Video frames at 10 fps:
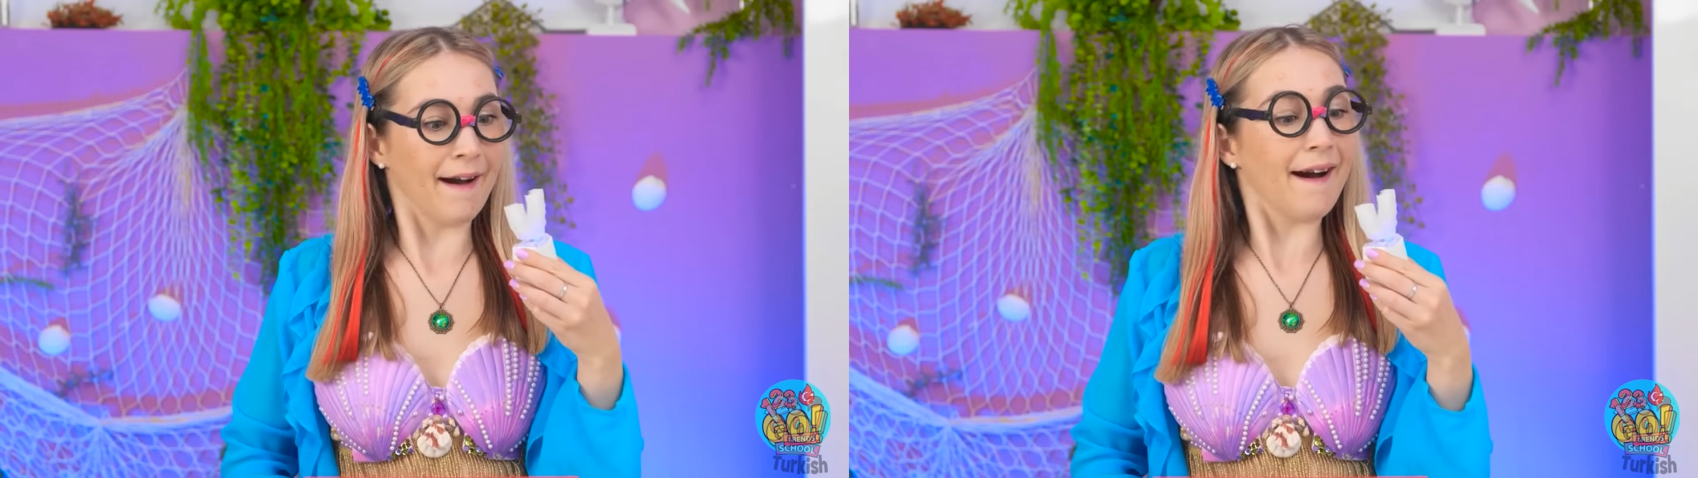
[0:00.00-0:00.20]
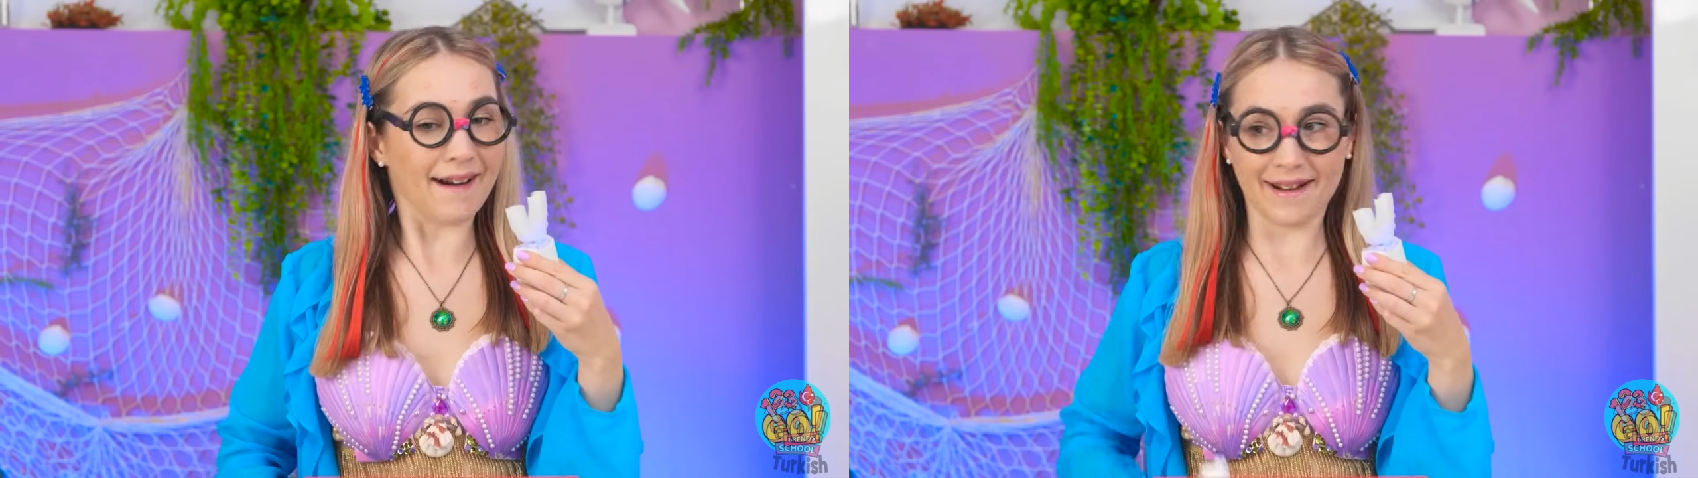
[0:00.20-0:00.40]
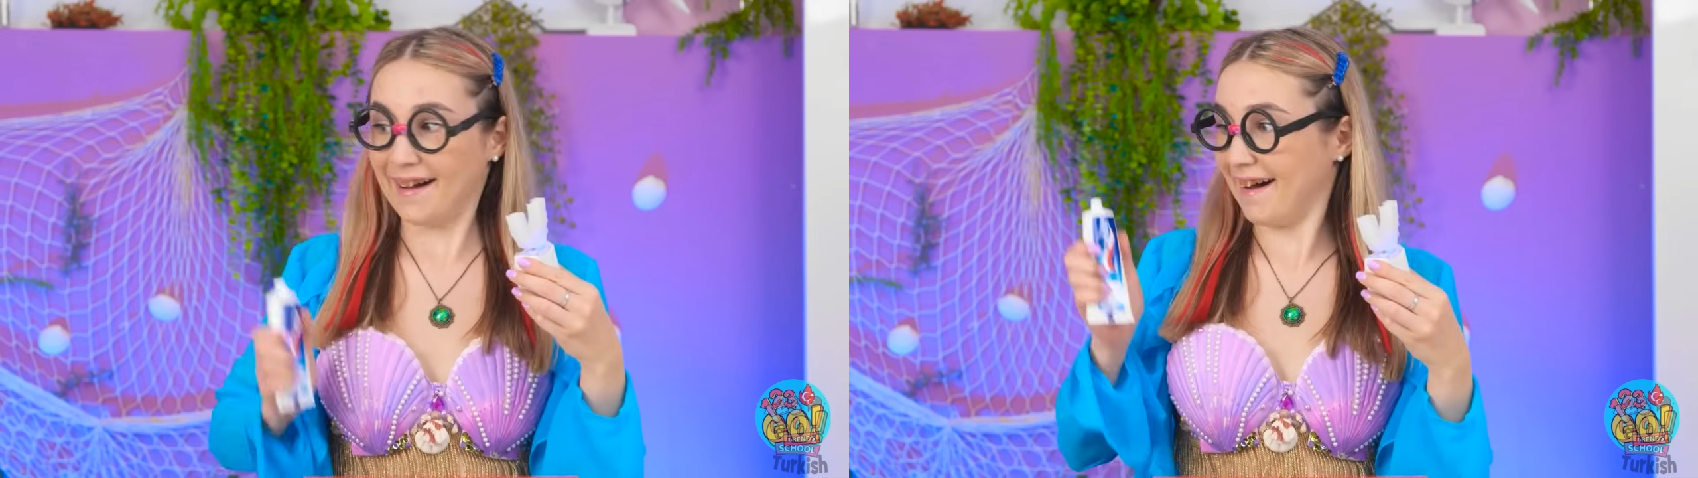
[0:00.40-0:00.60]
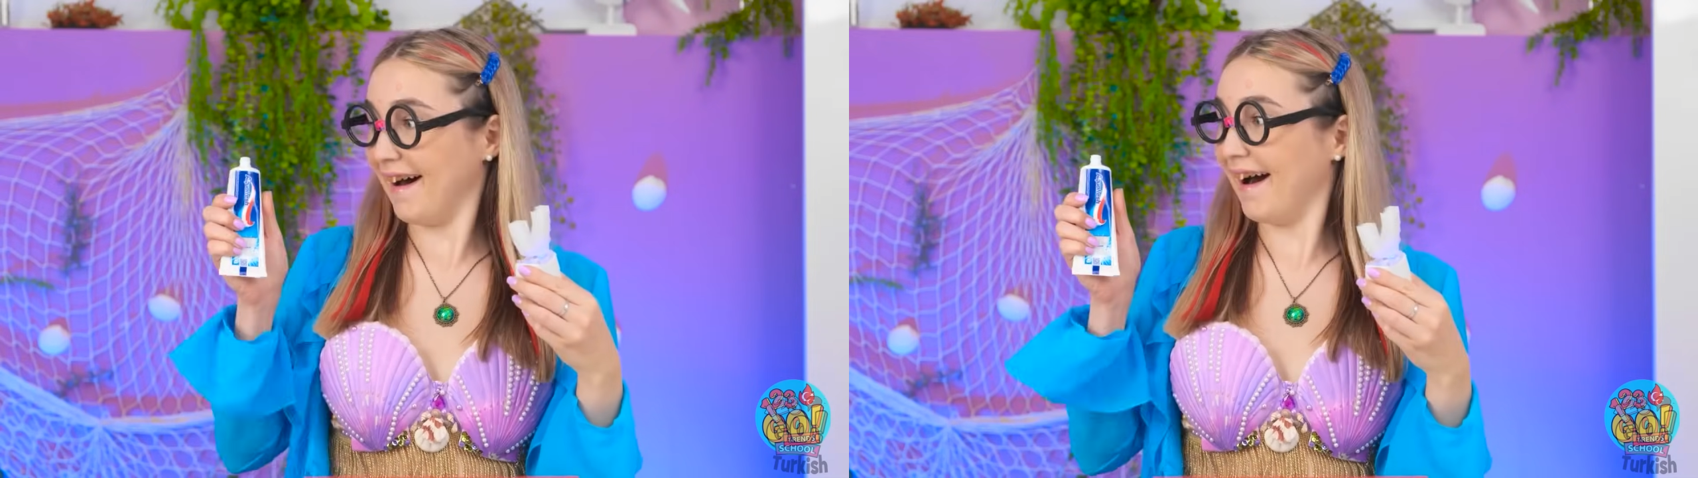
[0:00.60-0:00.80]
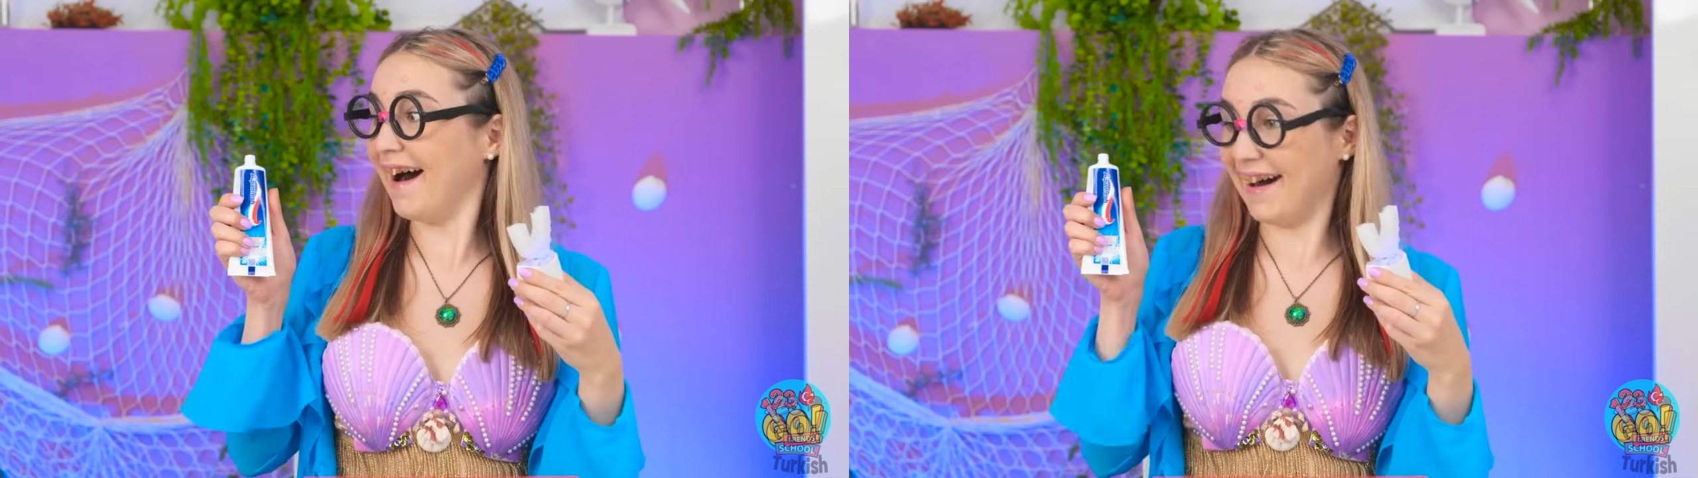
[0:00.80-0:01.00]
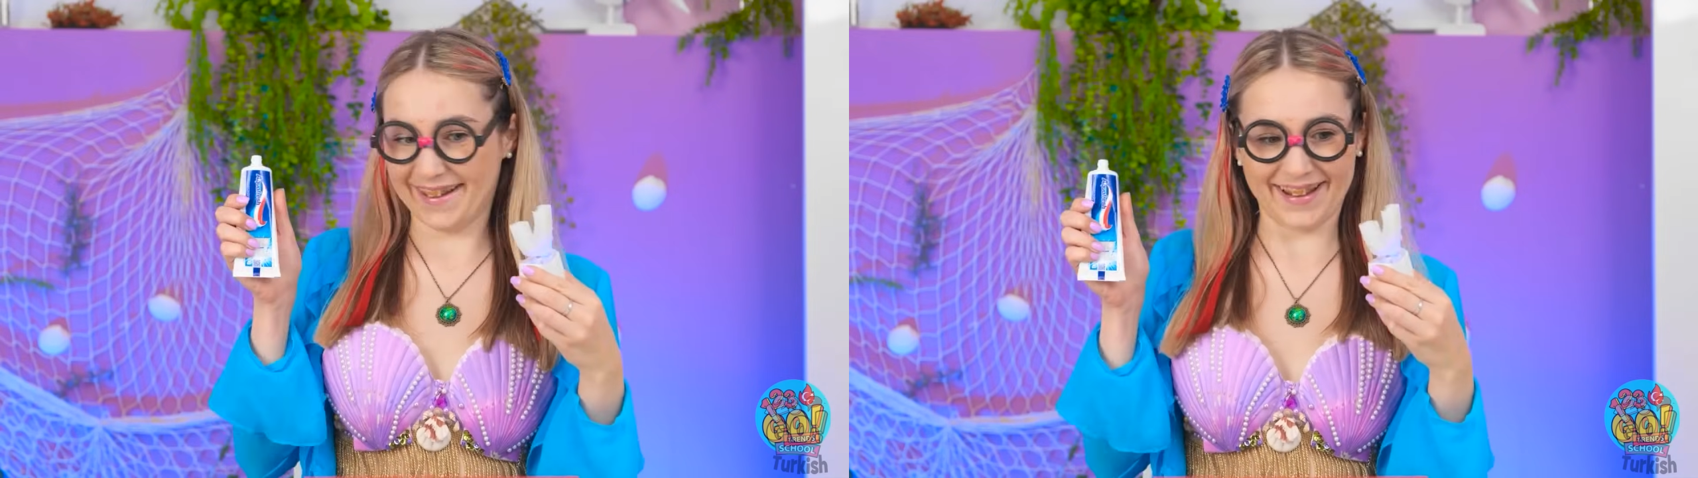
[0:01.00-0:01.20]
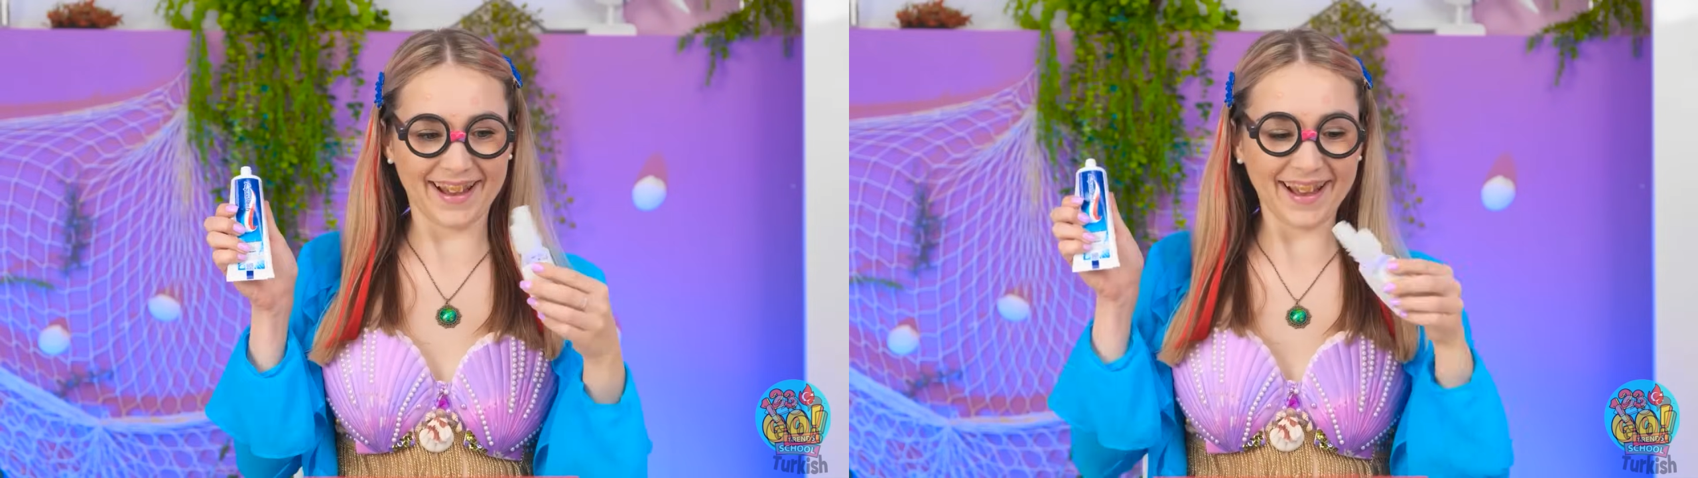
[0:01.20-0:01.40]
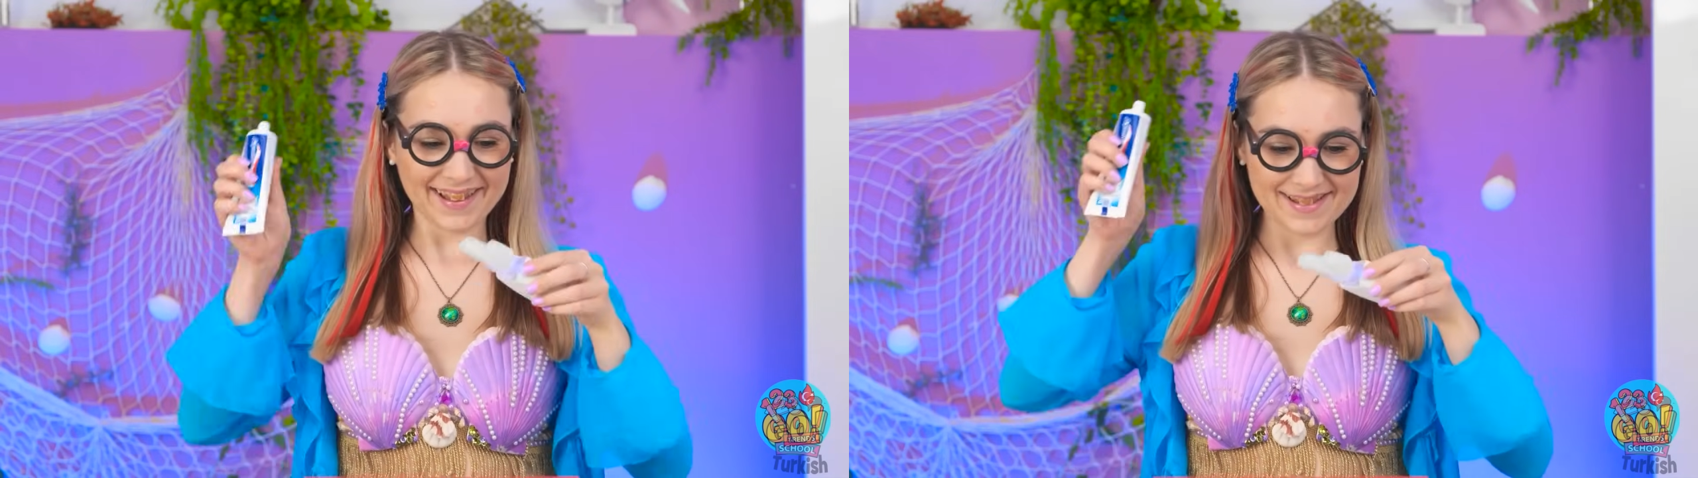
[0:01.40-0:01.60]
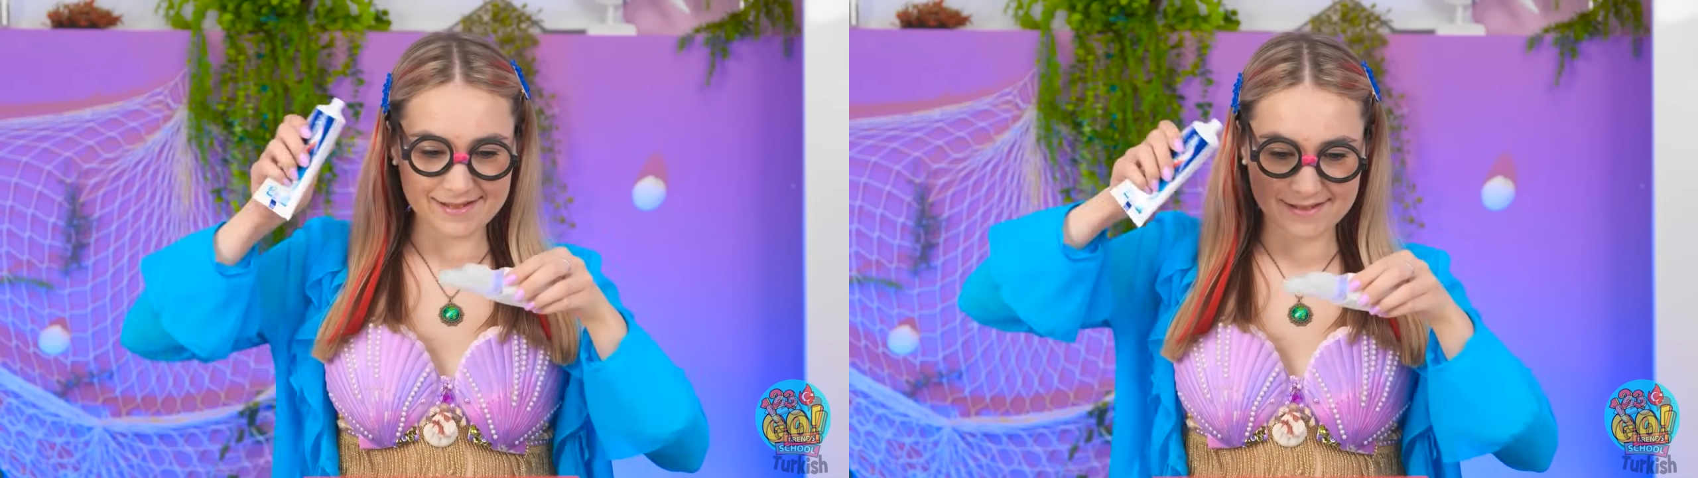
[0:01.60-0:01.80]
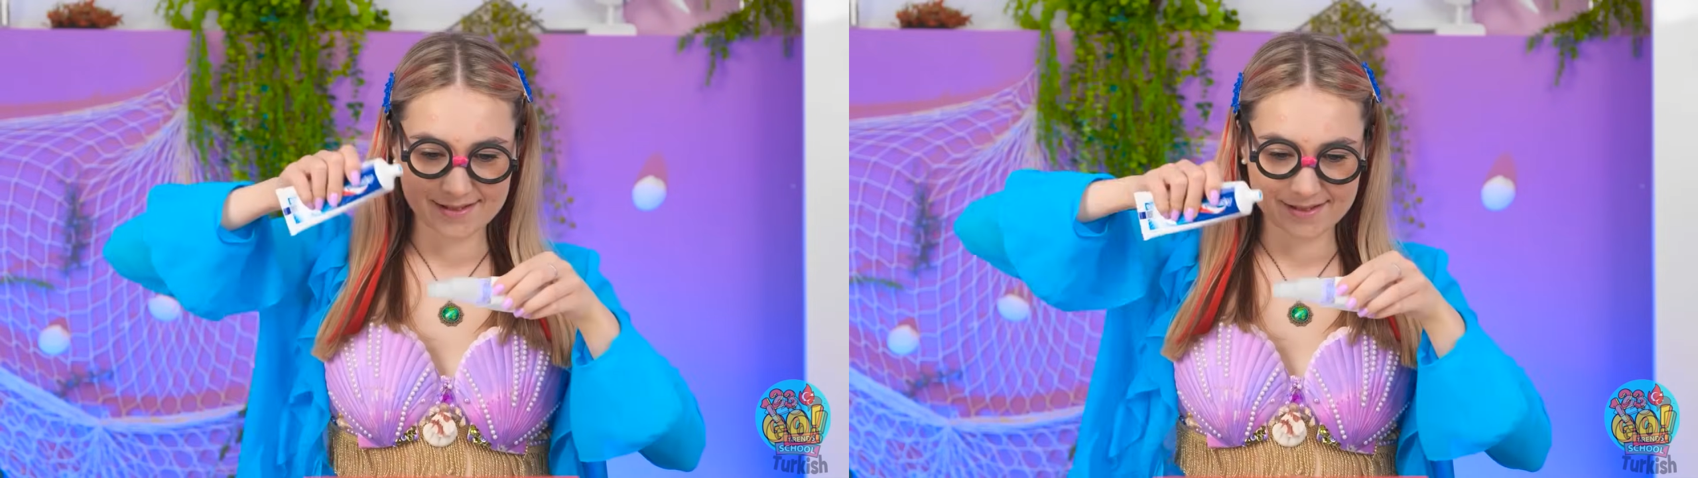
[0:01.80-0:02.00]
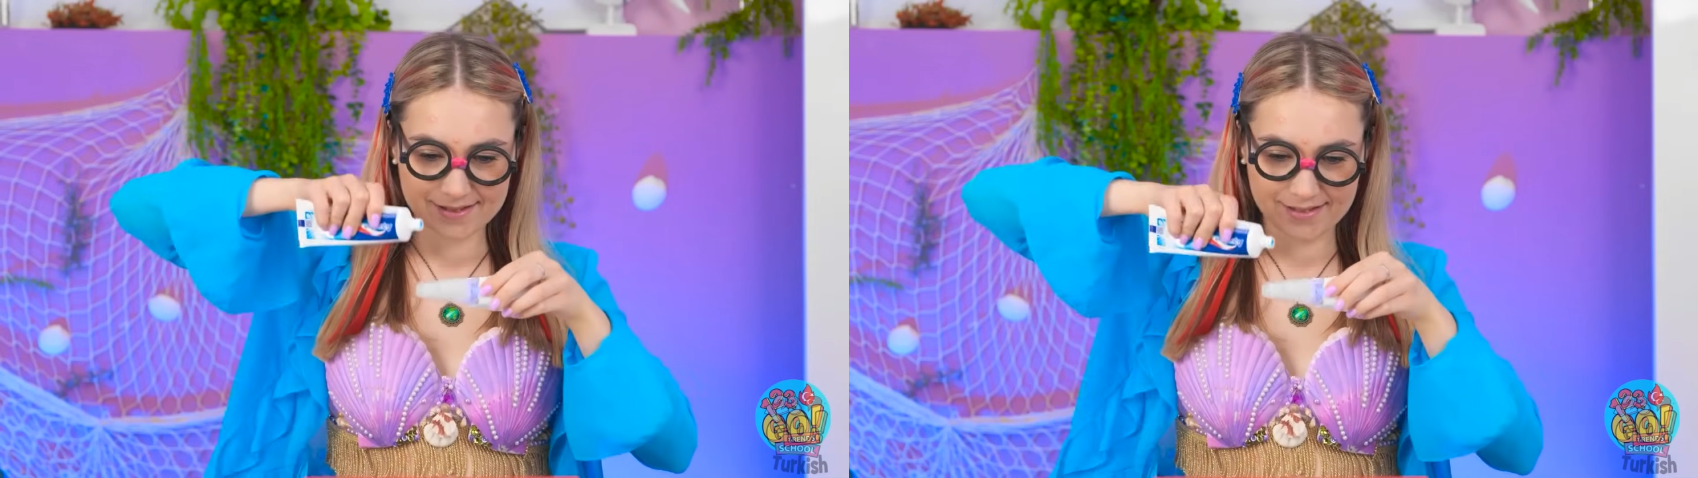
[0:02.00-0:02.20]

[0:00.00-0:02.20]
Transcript: Ama önce macunu sürüyoruz. Yalnız